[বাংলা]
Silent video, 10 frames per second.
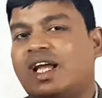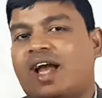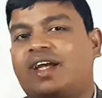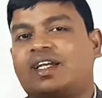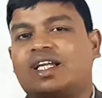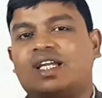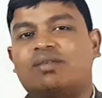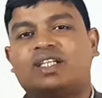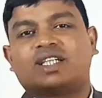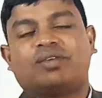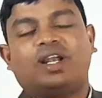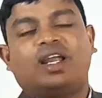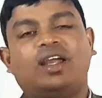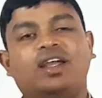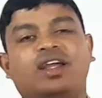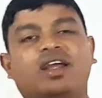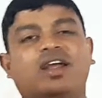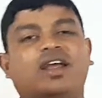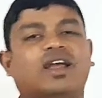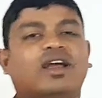আরেকটা কি ভাষা বলে
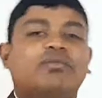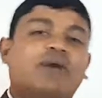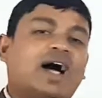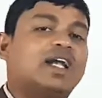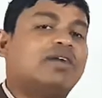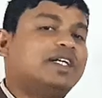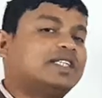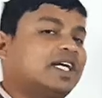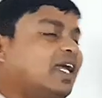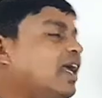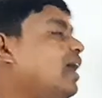বাংলা ভাষাকে